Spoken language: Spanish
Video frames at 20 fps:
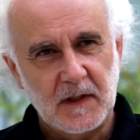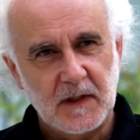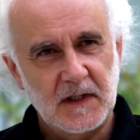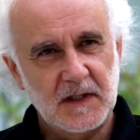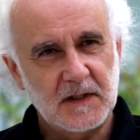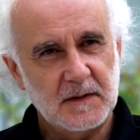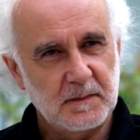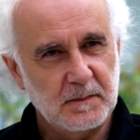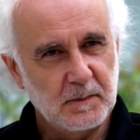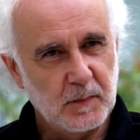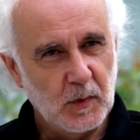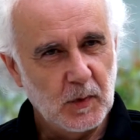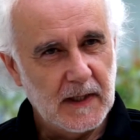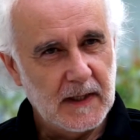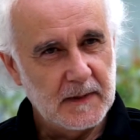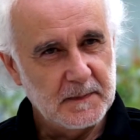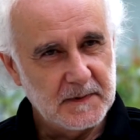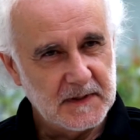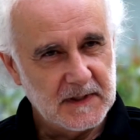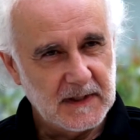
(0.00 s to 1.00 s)
Es pura
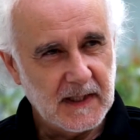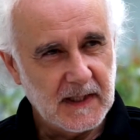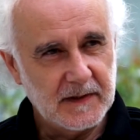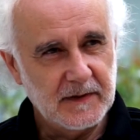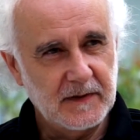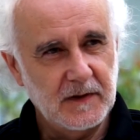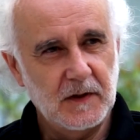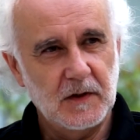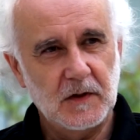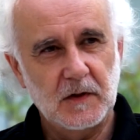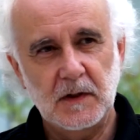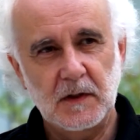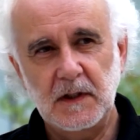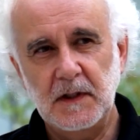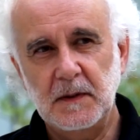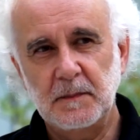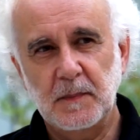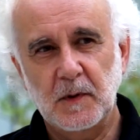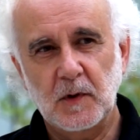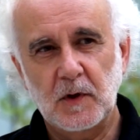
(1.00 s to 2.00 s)
abstracción
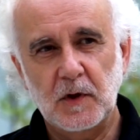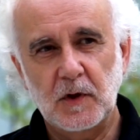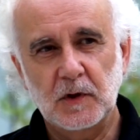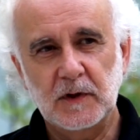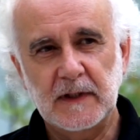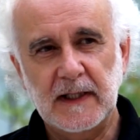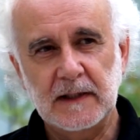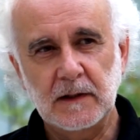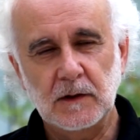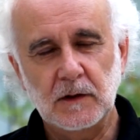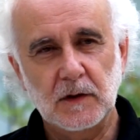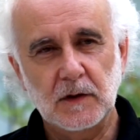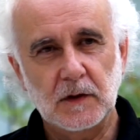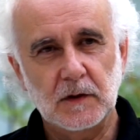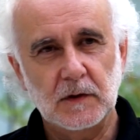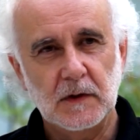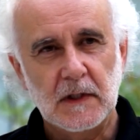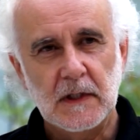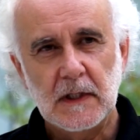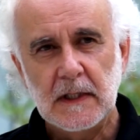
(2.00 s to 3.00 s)
y por lo
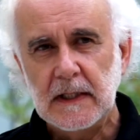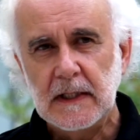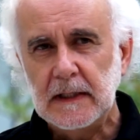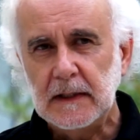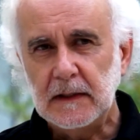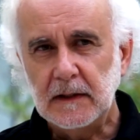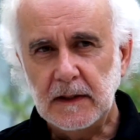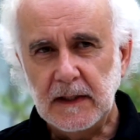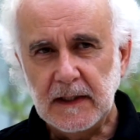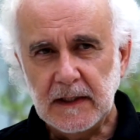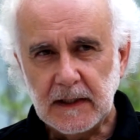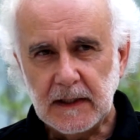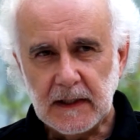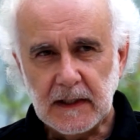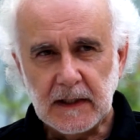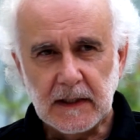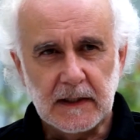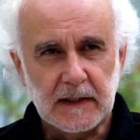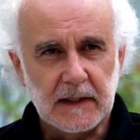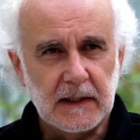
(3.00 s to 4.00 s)
tanto
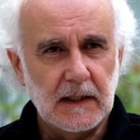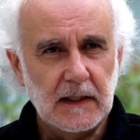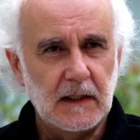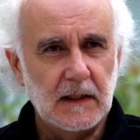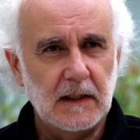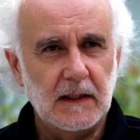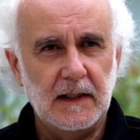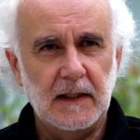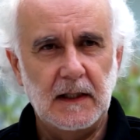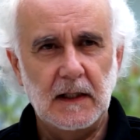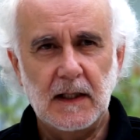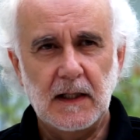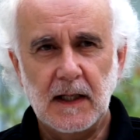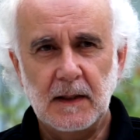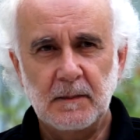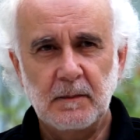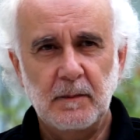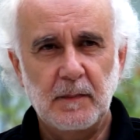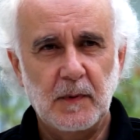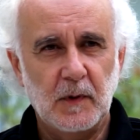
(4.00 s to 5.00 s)
deja el,
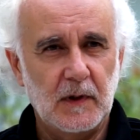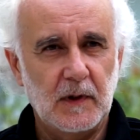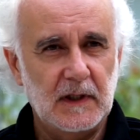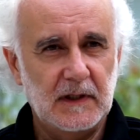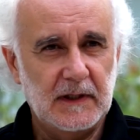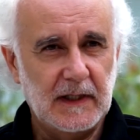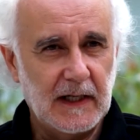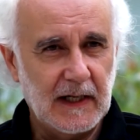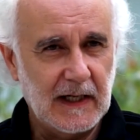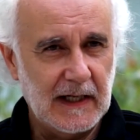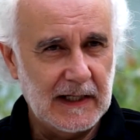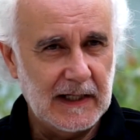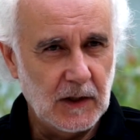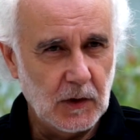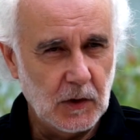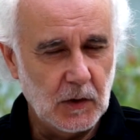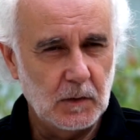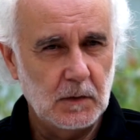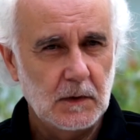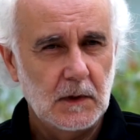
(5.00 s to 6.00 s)
campo, el
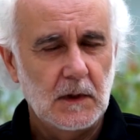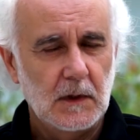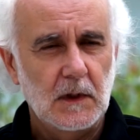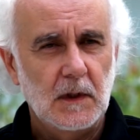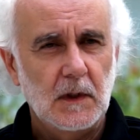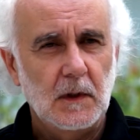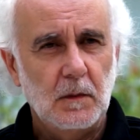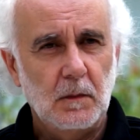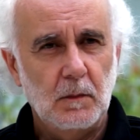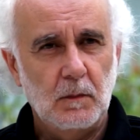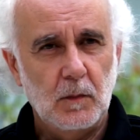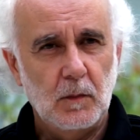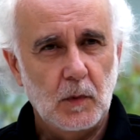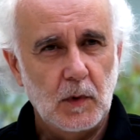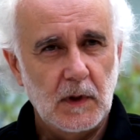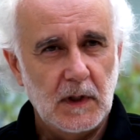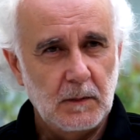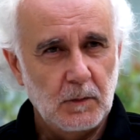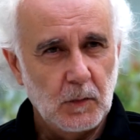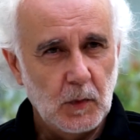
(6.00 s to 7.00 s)
terreno
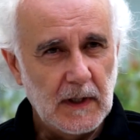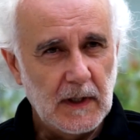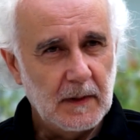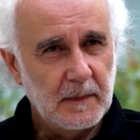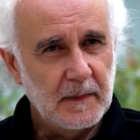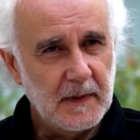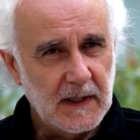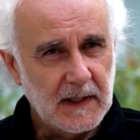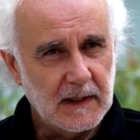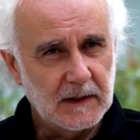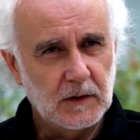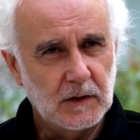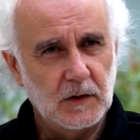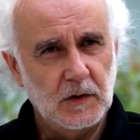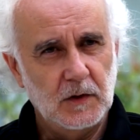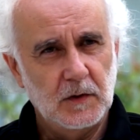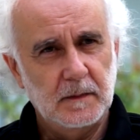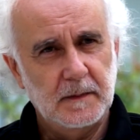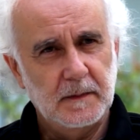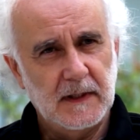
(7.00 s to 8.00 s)
muy, muy abierto
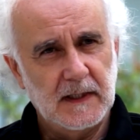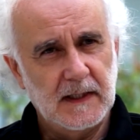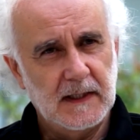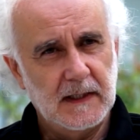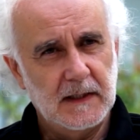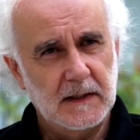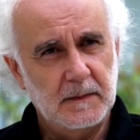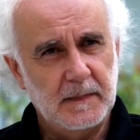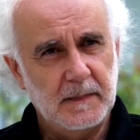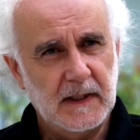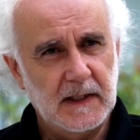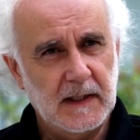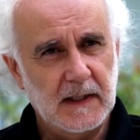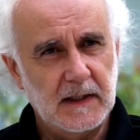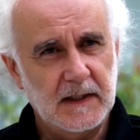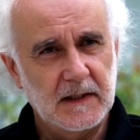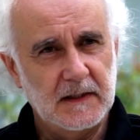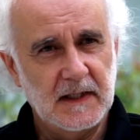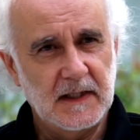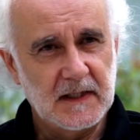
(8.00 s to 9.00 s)
¿no? para,
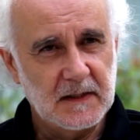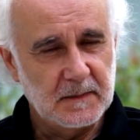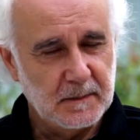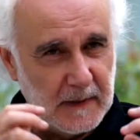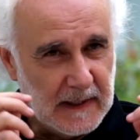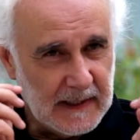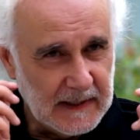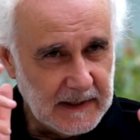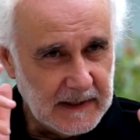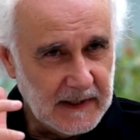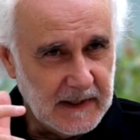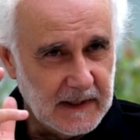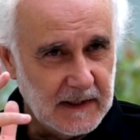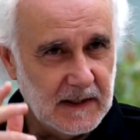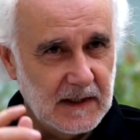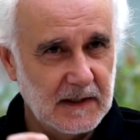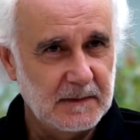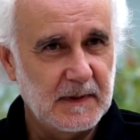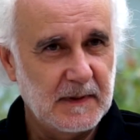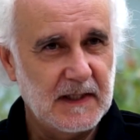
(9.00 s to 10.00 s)
que se
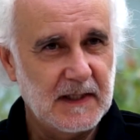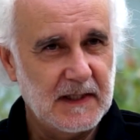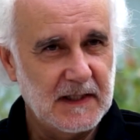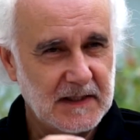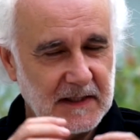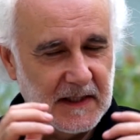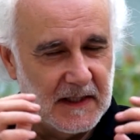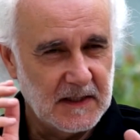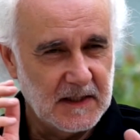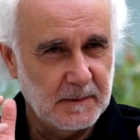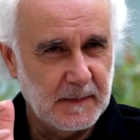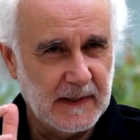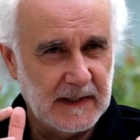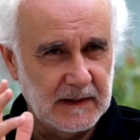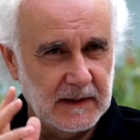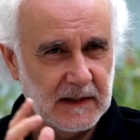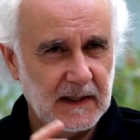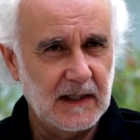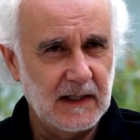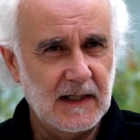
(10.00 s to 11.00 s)
explaye, para que se
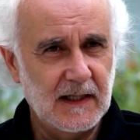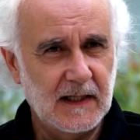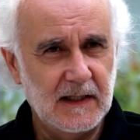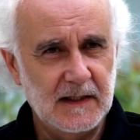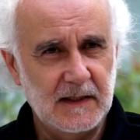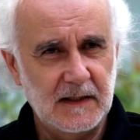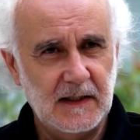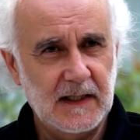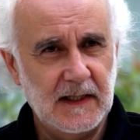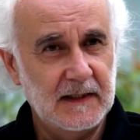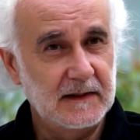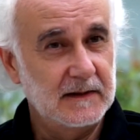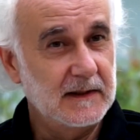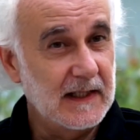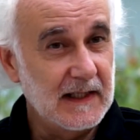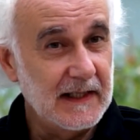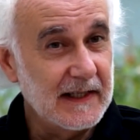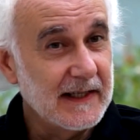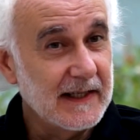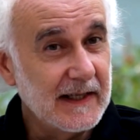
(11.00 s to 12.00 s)
expanda la,
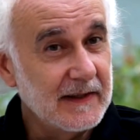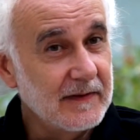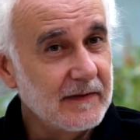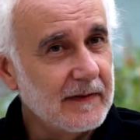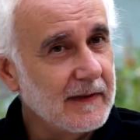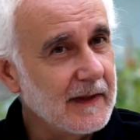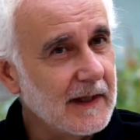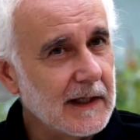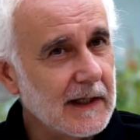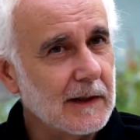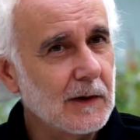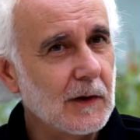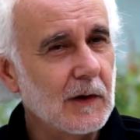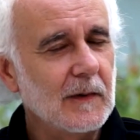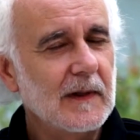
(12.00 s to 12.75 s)
inteligencia